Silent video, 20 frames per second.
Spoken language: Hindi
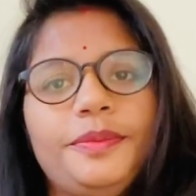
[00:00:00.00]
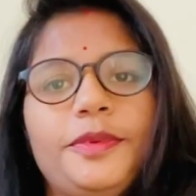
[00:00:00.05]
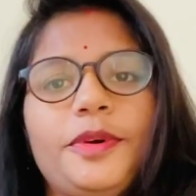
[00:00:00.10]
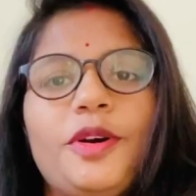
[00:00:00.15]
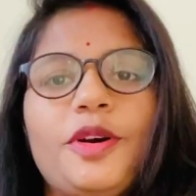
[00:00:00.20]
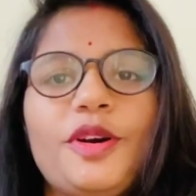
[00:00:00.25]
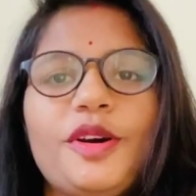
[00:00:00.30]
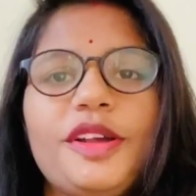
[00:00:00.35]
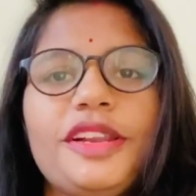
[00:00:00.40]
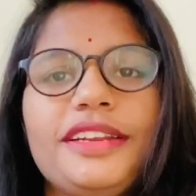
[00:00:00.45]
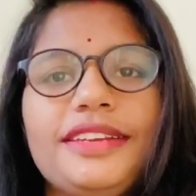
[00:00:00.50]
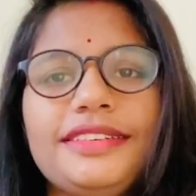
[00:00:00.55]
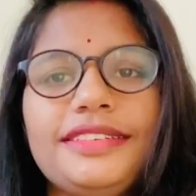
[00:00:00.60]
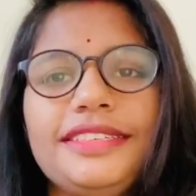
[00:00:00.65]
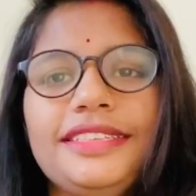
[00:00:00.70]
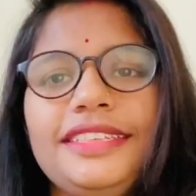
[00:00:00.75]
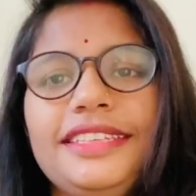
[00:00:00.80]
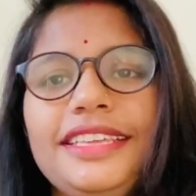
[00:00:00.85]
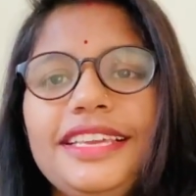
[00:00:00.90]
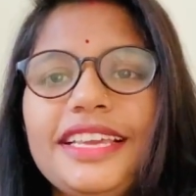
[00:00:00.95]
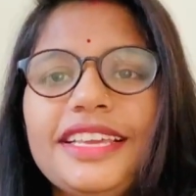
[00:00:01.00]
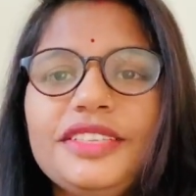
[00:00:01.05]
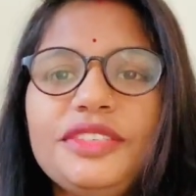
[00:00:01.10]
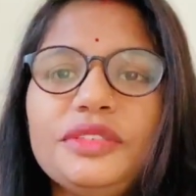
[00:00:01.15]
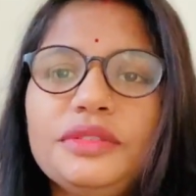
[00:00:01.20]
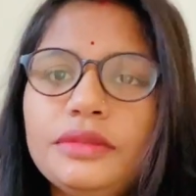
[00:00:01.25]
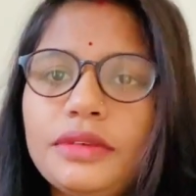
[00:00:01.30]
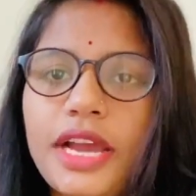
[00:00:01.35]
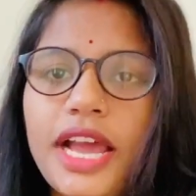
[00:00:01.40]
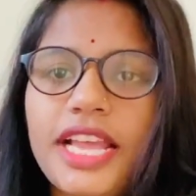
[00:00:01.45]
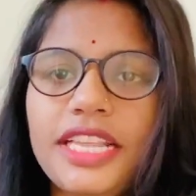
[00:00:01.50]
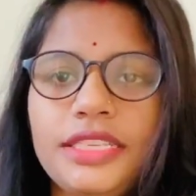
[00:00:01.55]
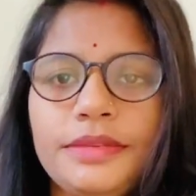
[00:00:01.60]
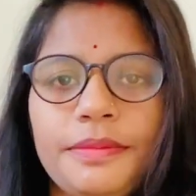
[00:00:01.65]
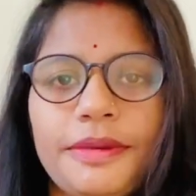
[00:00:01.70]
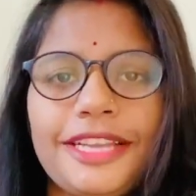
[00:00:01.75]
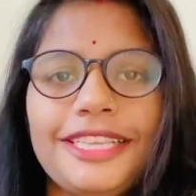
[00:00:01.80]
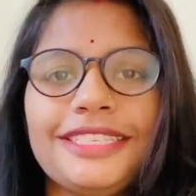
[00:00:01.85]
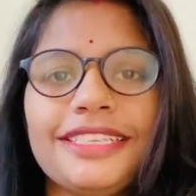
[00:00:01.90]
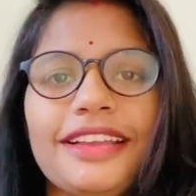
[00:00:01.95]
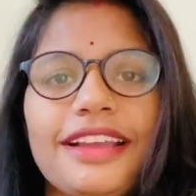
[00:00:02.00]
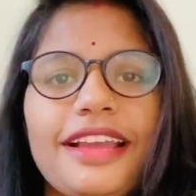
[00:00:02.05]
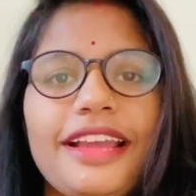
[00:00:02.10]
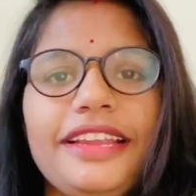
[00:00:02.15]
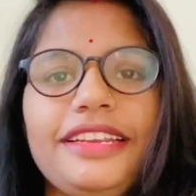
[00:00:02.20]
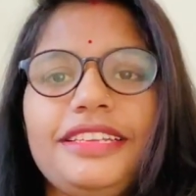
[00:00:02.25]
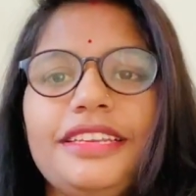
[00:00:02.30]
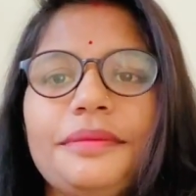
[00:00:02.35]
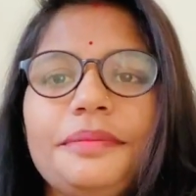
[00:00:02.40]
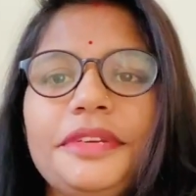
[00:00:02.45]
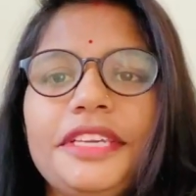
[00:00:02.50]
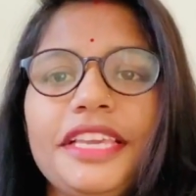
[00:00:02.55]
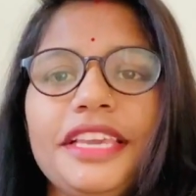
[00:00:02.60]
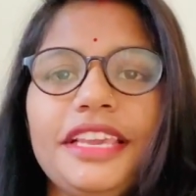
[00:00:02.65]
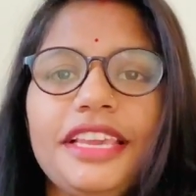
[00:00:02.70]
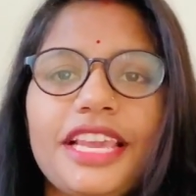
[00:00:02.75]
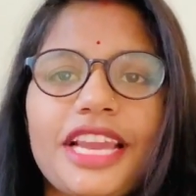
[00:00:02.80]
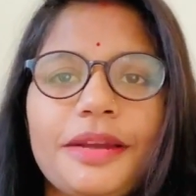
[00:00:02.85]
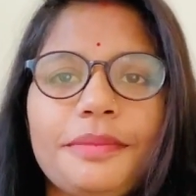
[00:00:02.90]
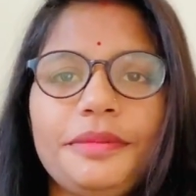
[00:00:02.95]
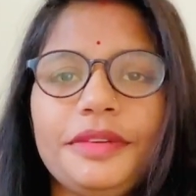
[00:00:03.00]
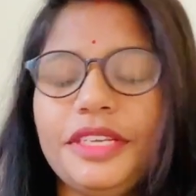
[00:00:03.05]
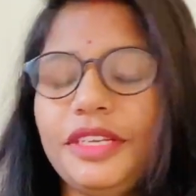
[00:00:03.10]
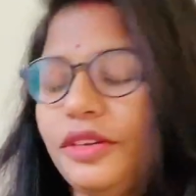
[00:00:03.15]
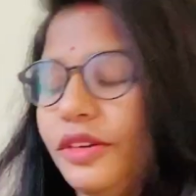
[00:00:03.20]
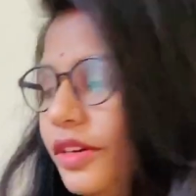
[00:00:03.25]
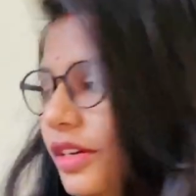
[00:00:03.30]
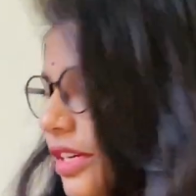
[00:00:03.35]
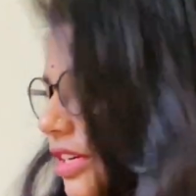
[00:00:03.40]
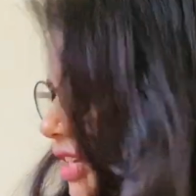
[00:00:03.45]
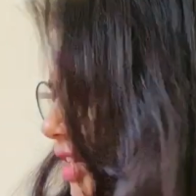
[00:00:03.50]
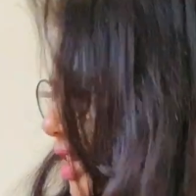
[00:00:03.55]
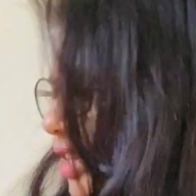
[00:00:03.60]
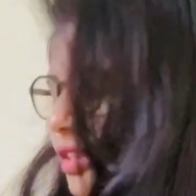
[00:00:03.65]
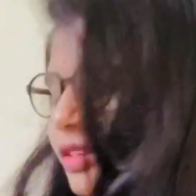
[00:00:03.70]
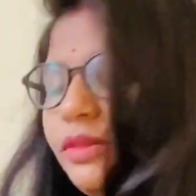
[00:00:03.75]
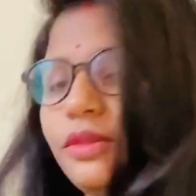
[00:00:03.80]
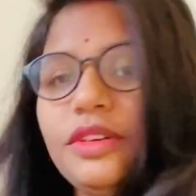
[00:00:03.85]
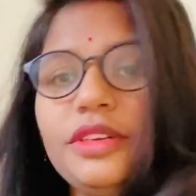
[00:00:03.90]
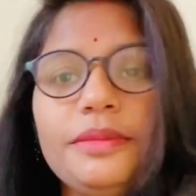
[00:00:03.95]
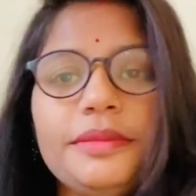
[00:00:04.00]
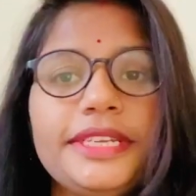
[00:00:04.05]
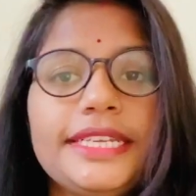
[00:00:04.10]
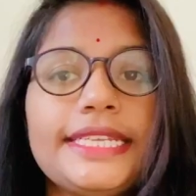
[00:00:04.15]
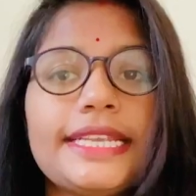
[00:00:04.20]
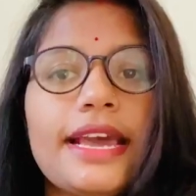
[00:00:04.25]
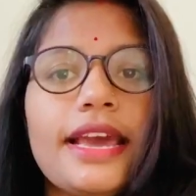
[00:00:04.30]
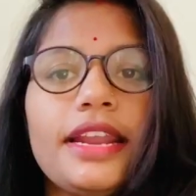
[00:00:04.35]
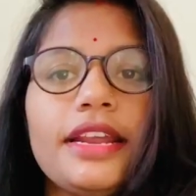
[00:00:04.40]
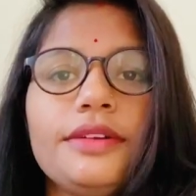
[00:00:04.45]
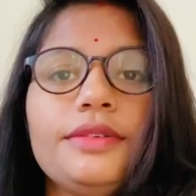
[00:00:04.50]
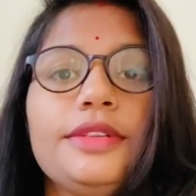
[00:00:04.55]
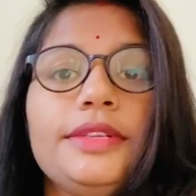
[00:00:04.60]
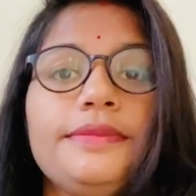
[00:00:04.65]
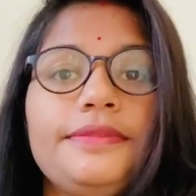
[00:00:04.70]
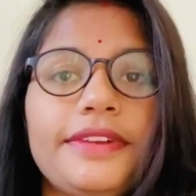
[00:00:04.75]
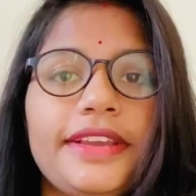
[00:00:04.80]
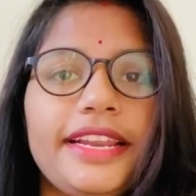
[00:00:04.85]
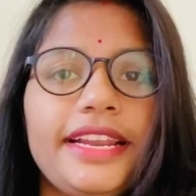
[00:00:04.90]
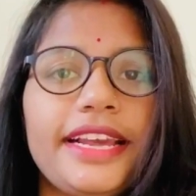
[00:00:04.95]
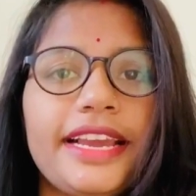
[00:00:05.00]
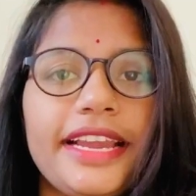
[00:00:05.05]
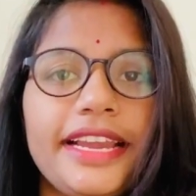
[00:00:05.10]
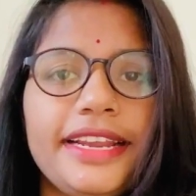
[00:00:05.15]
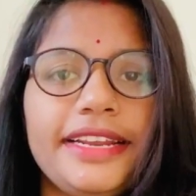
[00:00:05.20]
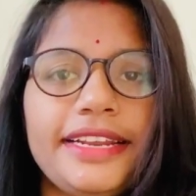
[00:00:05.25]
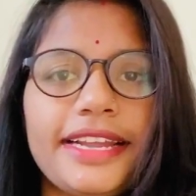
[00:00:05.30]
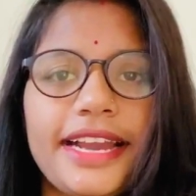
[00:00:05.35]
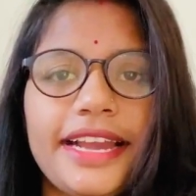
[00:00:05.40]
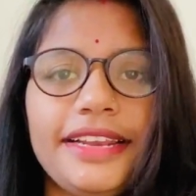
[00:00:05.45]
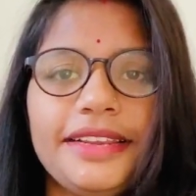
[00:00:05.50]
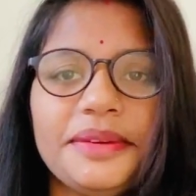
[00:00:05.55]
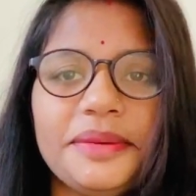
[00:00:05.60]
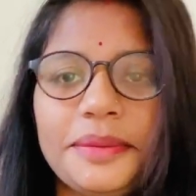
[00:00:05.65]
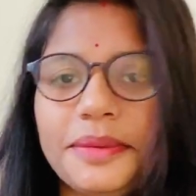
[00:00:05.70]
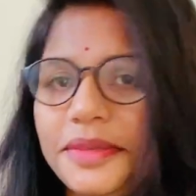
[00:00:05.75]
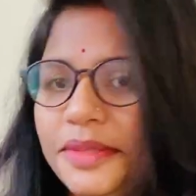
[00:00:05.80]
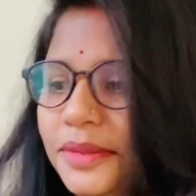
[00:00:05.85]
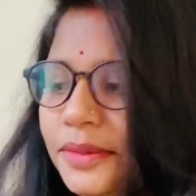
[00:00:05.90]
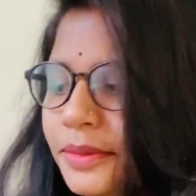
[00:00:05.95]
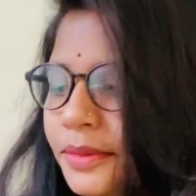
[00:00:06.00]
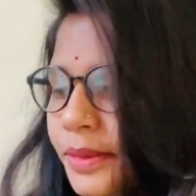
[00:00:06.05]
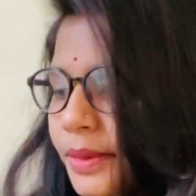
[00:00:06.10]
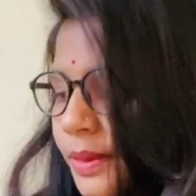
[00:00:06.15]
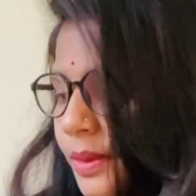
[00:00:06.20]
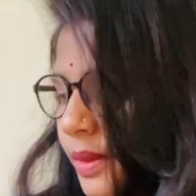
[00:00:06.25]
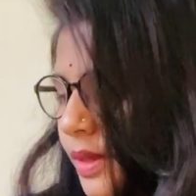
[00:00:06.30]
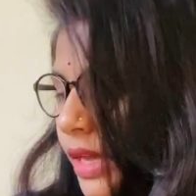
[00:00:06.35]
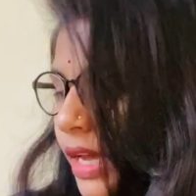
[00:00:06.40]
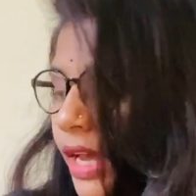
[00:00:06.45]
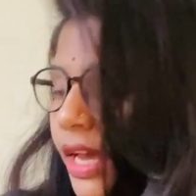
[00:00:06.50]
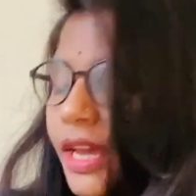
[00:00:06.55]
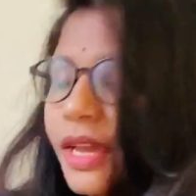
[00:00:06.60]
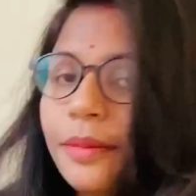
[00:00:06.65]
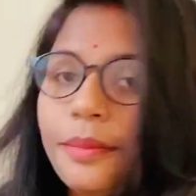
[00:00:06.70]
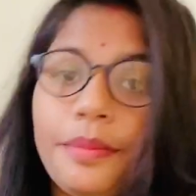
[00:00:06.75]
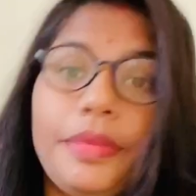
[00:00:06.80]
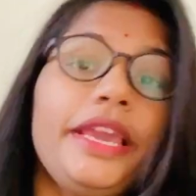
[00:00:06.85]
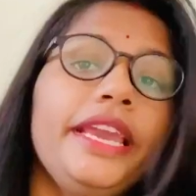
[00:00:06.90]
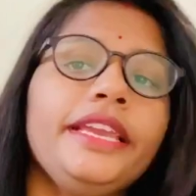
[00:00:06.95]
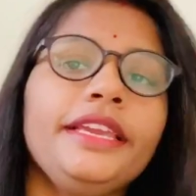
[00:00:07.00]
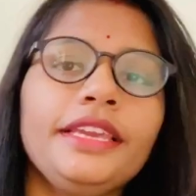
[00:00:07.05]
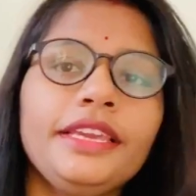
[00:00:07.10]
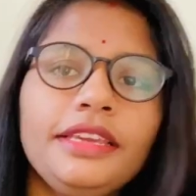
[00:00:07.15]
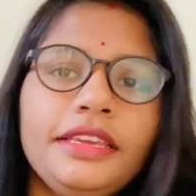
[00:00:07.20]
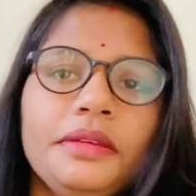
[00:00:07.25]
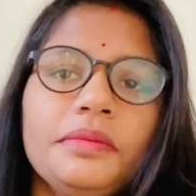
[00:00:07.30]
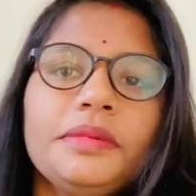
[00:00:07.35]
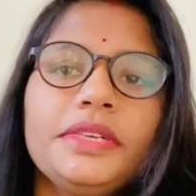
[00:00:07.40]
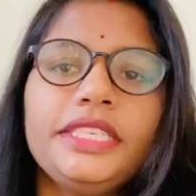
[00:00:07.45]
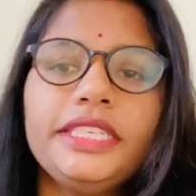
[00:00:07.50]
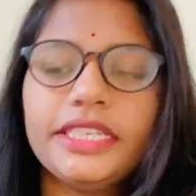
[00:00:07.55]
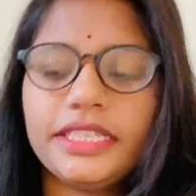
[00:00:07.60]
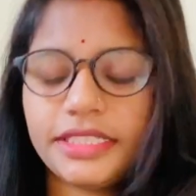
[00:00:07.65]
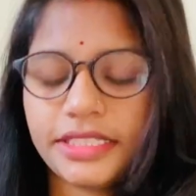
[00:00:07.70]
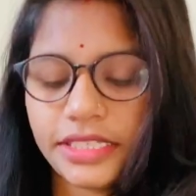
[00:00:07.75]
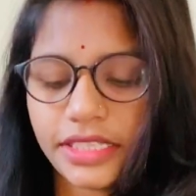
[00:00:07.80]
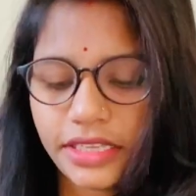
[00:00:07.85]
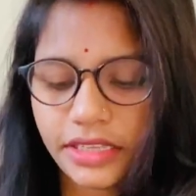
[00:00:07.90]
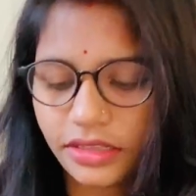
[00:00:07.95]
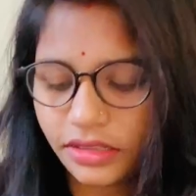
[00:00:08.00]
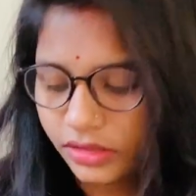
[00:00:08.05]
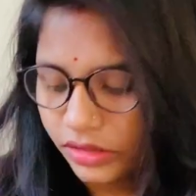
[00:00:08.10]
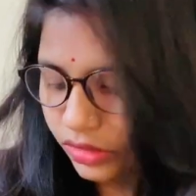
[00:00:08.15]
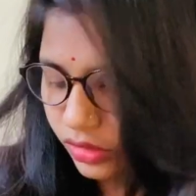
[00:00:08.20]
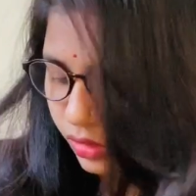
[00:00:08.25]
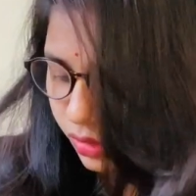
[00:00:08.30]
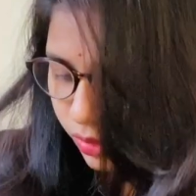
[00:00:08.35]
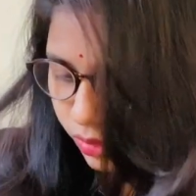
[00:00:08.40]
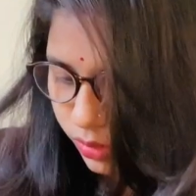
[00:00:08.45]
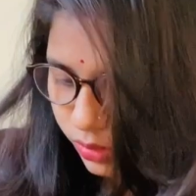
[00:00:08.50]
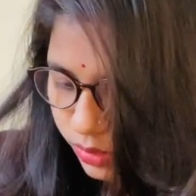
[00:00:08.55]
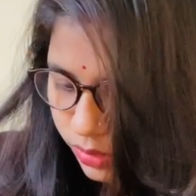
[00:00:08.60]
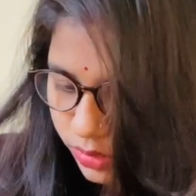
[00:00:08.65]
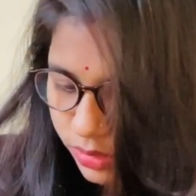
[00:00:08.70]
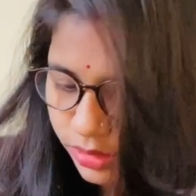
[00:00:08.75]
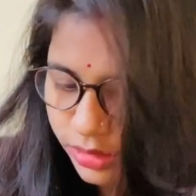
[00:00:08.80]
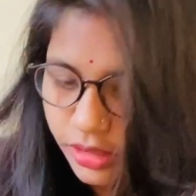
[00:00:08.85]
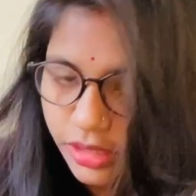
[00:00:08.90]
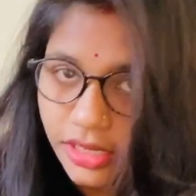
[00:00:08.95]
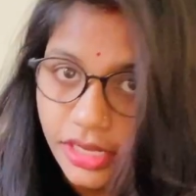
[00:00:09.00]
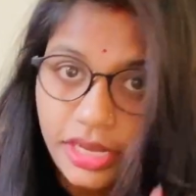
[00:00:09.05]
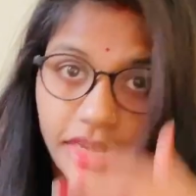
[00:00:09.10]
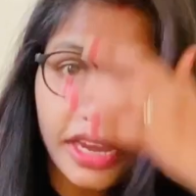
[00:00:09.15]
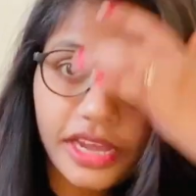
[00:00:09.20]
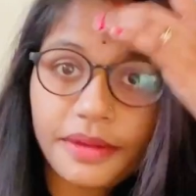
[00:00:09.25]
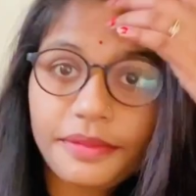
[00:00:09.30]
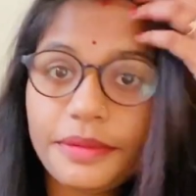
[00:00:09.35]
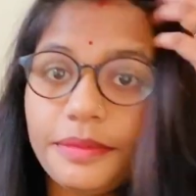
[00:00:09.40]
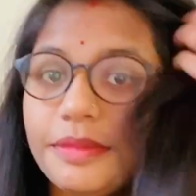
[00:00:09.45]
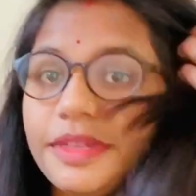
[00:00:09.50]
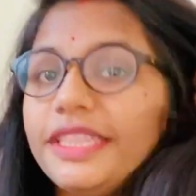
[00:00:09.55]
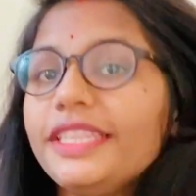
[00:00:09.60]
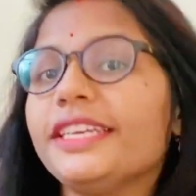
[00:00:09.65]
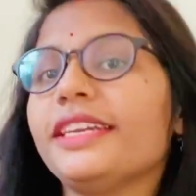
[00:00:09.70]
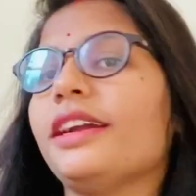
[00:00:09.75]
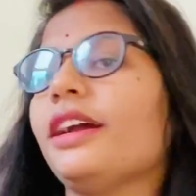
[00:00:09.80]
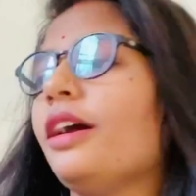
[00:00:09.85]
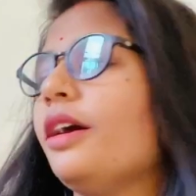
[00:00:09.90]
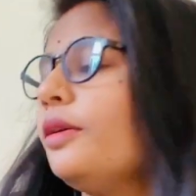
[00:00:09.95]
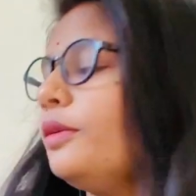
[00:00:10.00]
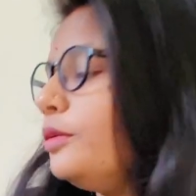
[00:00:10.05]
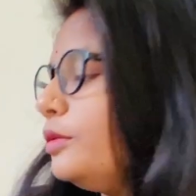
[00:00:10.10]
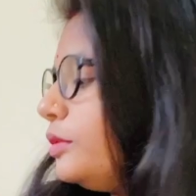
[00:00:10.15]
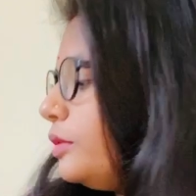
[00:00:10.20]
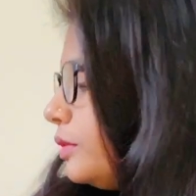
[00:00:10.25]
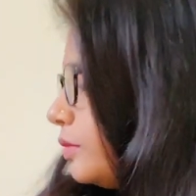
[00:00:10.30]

और ये जो आसपास का आइटम है ये आप इग्नोर करना क्योंकि मैं सारा कुछ फैलाए डाले हुए हूँ पैकिंग की वजह से तो अभी मैं दिखाऊँ